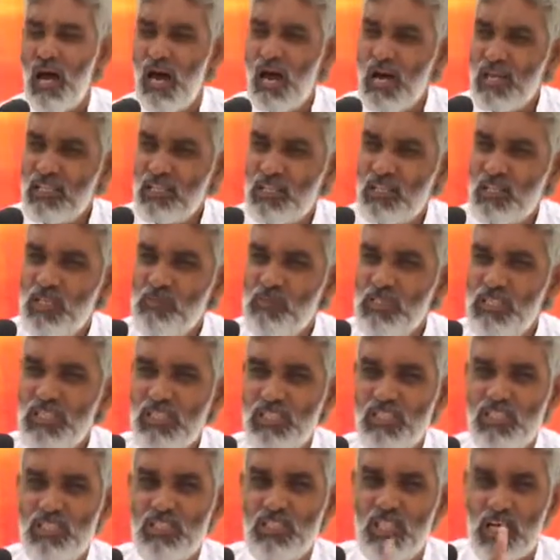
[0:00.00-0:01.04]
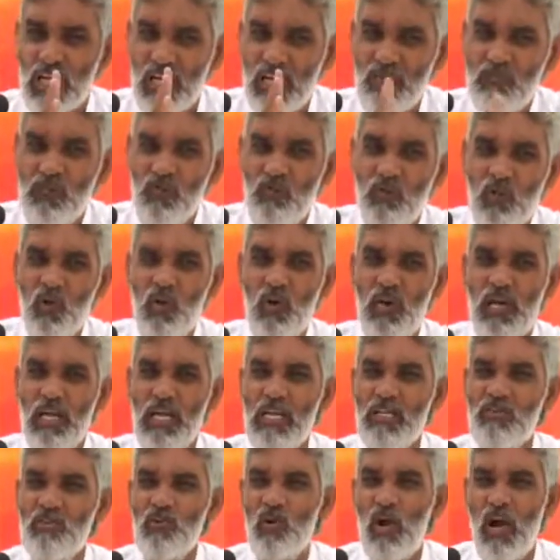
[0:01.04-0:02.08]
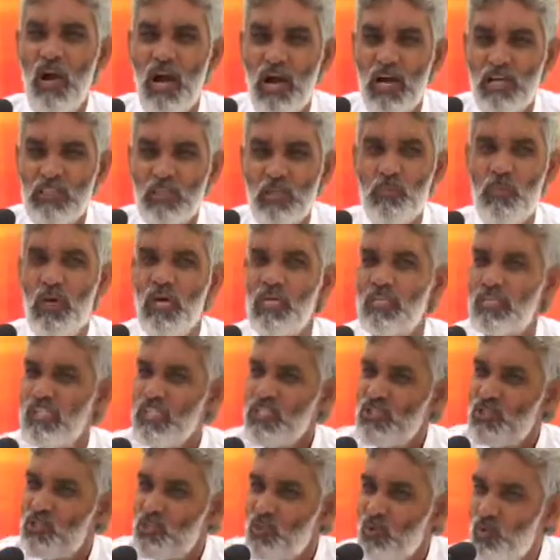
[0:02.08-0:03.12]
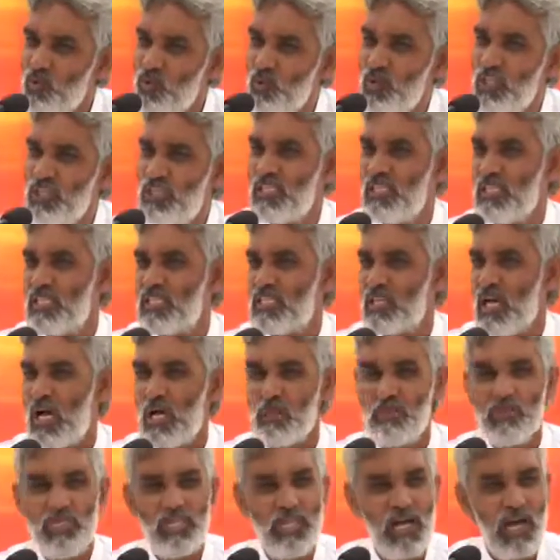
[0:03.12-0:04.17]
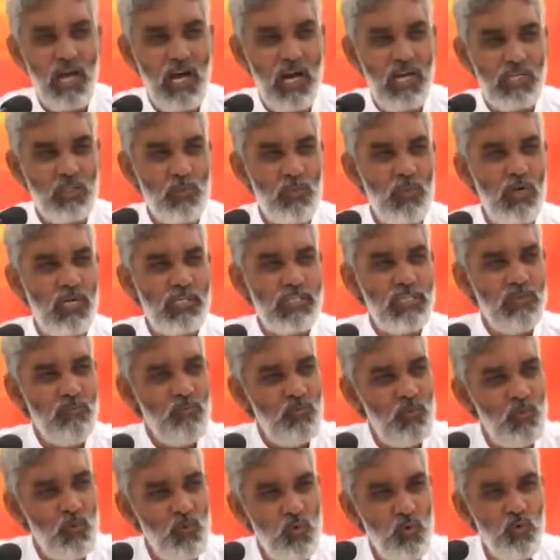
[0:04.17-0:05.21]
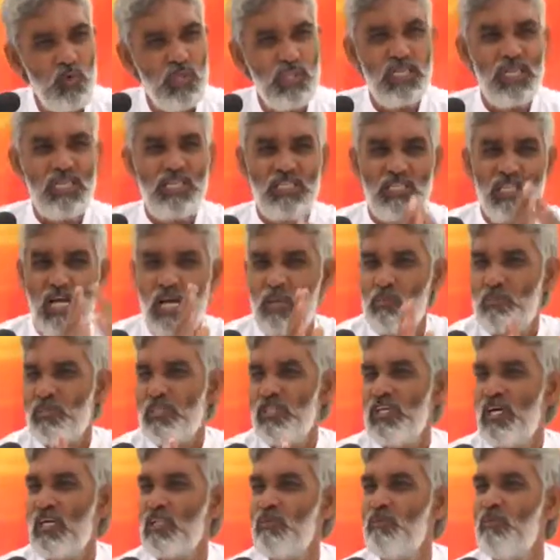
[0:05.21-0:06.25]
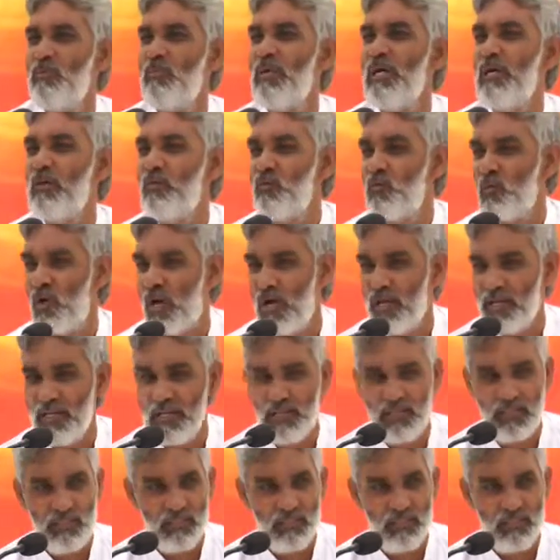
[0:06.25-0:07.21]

आत्मनिष्ठ धर्म वो है जो आत्मा की जरूरत के हिसाब से आत्मा की भूख के हिसाब से आदमी पैर उठाए